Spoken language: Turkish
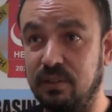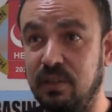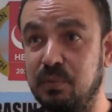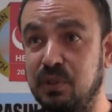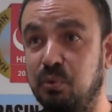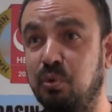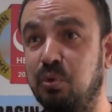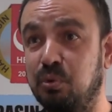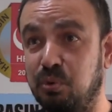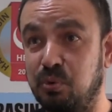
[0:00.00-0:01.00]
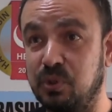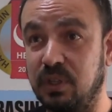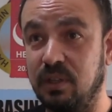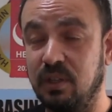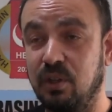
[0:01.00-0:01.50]
dilimizin döndüğünce
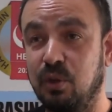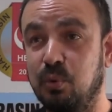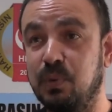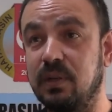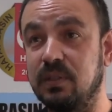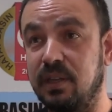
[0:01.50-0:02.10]
Umarız en